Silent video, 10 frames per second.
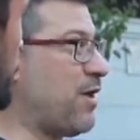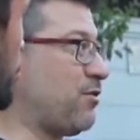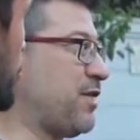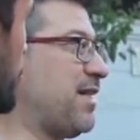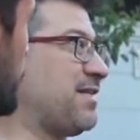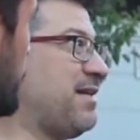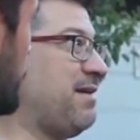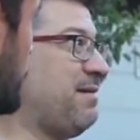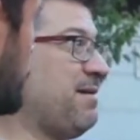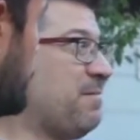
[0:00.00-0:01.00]
es una cosita así.
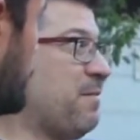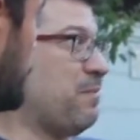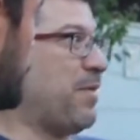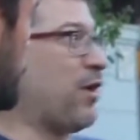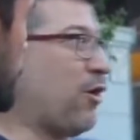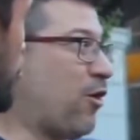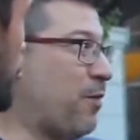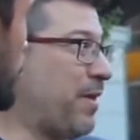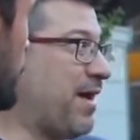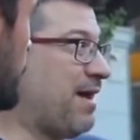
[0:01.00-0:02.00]
En el momento que
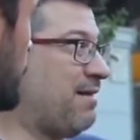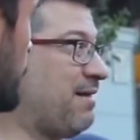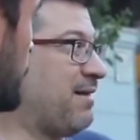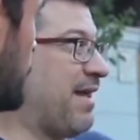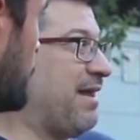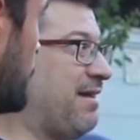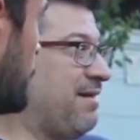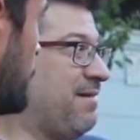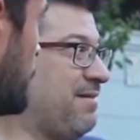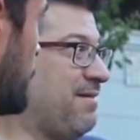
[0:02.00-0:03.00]
un, un espermatozoide